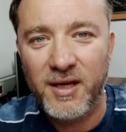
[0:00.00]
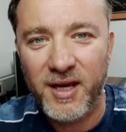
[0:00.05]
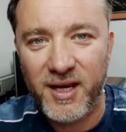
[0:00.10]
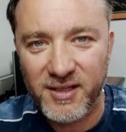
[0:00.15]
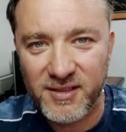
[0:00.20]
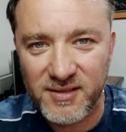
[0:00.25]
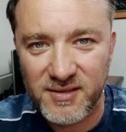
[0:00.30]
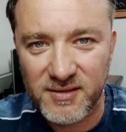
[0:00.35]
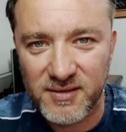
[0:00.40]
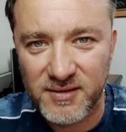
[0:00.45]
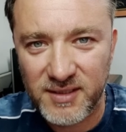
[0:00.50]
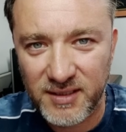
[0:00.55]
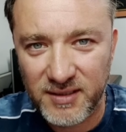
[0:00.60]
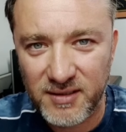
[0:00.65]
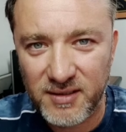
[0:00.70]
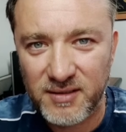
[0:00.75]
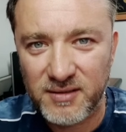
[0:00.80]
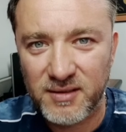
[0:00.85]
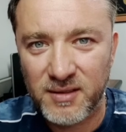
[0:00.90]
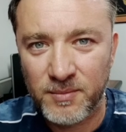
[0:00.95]
Herkese
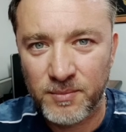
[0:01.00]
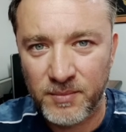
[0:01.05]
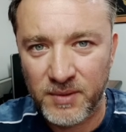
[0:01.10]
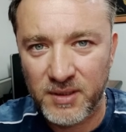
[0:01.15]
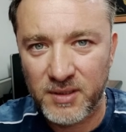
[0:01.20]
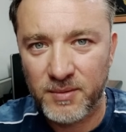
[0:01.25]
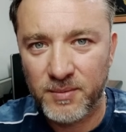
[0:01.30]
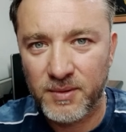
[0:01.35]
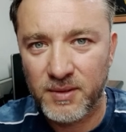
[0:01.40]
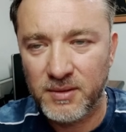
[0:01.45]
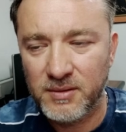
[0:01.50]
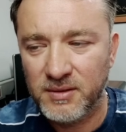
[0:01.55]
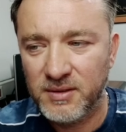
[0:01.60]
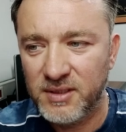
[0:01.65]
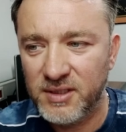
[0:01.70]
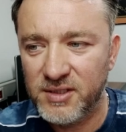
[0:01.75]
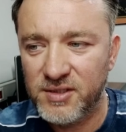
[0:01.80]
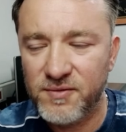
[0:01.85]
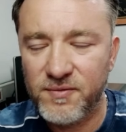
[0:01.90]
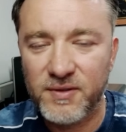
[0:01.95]
tekrardan merhaba.
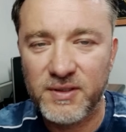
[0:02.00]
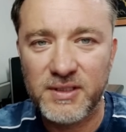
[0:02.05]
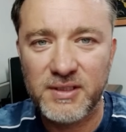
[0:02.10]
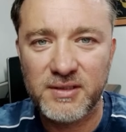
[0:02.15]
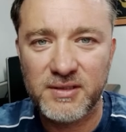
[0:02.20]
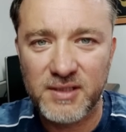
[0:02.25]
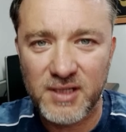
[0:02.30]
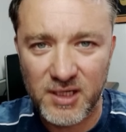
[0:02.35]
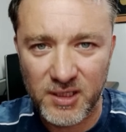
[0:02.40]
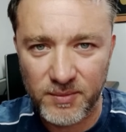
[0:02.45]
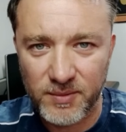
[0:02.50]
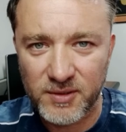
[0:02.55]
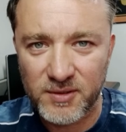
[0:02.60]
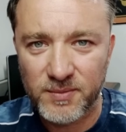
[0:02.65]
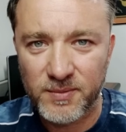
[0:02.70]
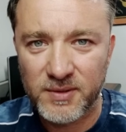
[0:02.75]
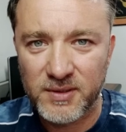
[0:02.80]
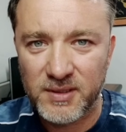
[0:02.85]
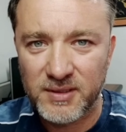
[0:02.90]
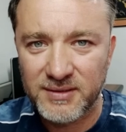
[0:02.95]
Hiç vakit
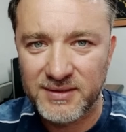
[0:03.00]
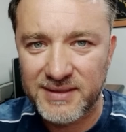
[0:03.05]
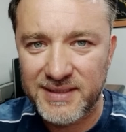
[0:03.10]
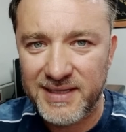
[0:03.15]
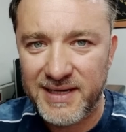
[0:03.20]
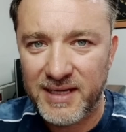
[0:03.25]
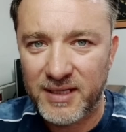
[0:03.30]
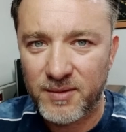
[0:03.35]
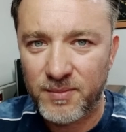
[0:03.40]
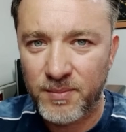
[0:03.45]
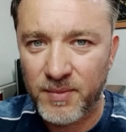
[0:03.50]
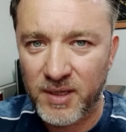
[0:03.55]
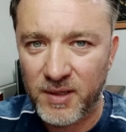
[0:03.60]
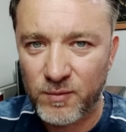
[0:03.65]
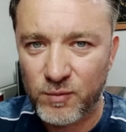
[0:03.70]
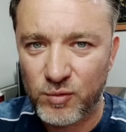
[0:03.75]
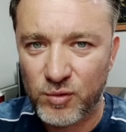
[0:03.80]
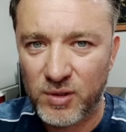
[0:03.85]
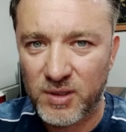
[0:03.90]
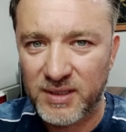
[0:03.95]
kaybetmeden direkt
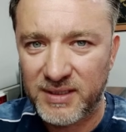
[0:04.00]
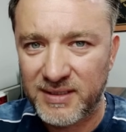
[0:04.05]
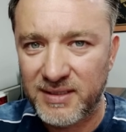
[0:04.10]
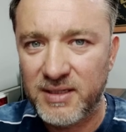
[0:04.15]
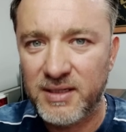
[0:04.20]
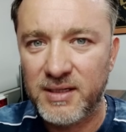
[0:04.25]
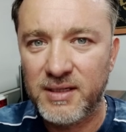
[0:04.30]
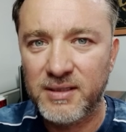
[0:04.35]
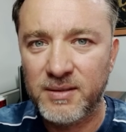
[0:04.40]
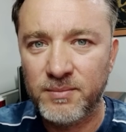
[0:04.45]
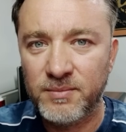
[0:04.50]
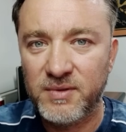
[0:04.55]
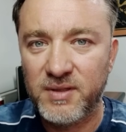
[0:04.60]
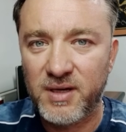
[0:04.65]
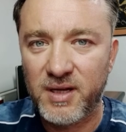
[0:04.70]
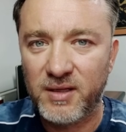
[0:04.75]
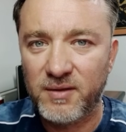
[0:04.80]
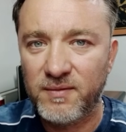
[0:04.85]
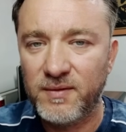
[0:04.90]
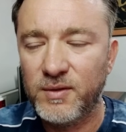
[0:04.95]
mevzuya girelim,
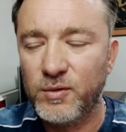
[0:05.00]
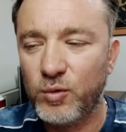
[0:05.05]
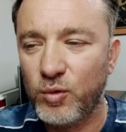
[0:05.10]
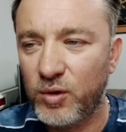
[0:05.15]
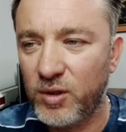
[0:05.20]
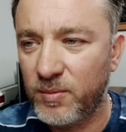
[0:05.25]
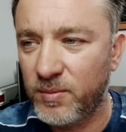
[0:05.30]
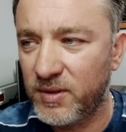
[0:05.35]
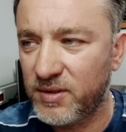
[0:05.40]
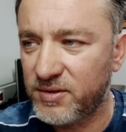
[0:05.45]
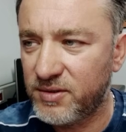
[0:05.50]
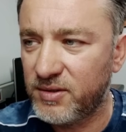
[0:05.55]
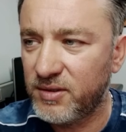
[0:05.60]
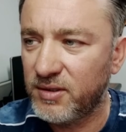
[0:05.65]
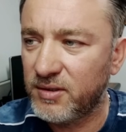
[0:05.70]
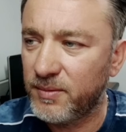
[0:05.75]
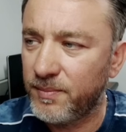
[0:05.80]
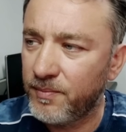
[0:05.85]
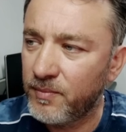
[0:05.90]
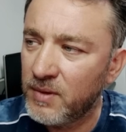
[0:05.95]
direkt videoya
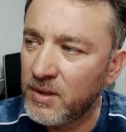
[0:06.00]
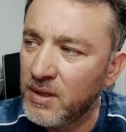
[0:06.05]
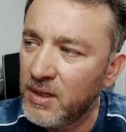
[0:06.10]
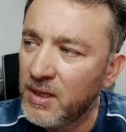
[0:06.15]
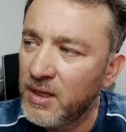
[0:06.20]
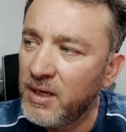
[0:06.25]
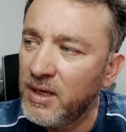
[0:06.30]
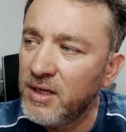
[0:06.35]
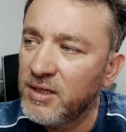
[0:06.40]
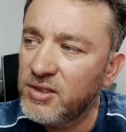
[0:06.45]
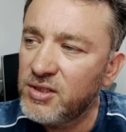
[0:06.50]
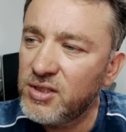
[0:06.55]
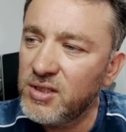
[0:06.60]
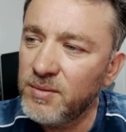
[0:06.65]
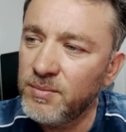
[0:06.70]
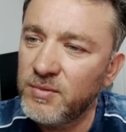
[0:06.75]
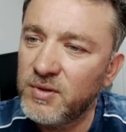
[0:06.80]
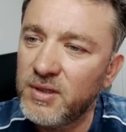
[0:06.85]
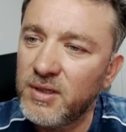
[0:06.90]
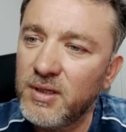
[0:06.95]
başlayalım.
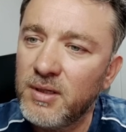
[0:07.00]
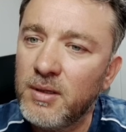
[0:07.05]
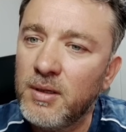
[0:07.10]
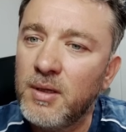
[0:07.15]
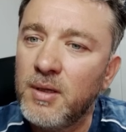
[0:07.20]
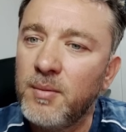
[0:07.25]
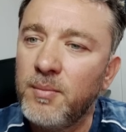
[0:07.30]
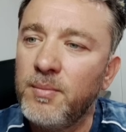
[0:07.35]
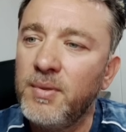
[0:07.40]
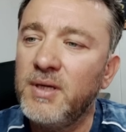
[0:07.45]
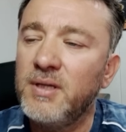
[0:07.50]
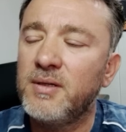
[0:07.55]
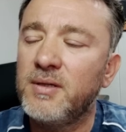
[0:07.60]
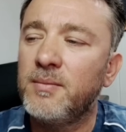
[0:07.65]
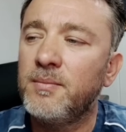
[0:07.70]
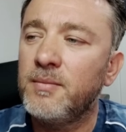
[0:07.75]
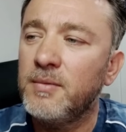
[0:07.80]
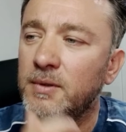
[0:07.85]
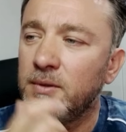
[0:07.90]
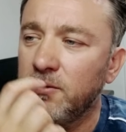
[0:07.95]
Şimdi
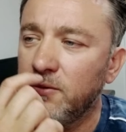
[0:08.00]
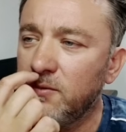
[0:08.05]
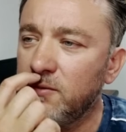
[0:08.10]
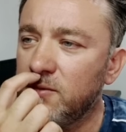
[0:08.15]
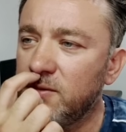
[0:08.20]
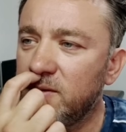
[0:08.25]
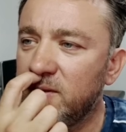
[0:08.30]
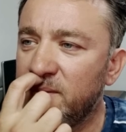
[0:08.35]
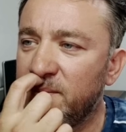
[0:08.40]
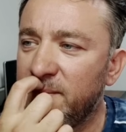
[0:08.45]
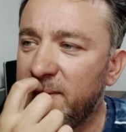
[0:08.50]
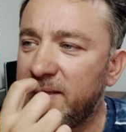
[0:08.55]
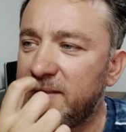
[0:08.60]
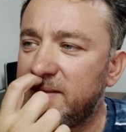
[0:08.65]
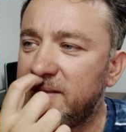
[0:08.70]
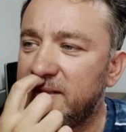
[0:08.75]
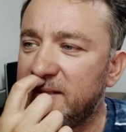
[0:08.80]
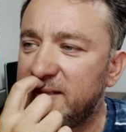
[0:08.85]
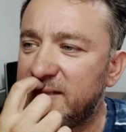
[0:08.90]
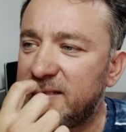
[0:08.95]
benim
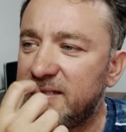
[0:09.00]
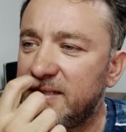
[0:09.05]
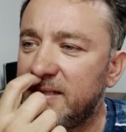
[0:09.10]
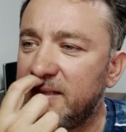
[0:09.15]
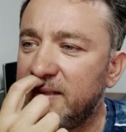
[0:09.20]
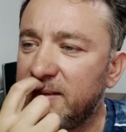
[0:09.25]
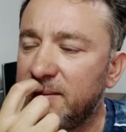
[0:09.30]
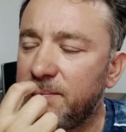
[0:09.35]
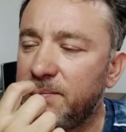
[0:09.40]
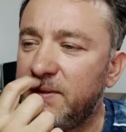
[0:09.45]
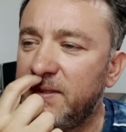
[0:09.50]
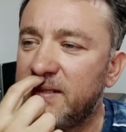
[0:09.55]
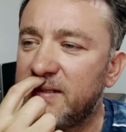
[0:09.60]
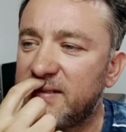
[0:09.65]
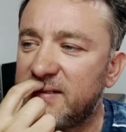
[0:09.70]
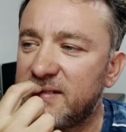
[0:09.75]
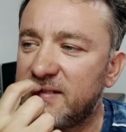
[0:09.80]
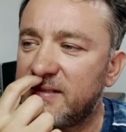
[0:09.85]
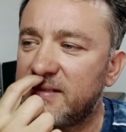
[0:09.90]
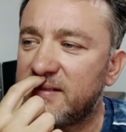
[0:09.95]
125 cc
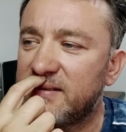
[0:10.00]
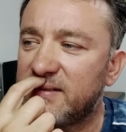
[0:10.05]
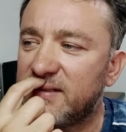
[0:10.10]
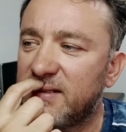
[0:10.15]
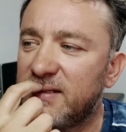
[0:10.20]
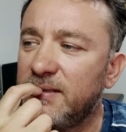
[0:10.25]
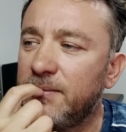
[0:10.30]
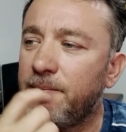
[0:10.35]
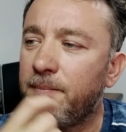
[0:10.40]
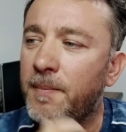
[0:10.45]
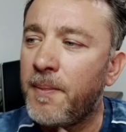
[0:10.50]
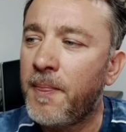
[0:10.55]
piyasasında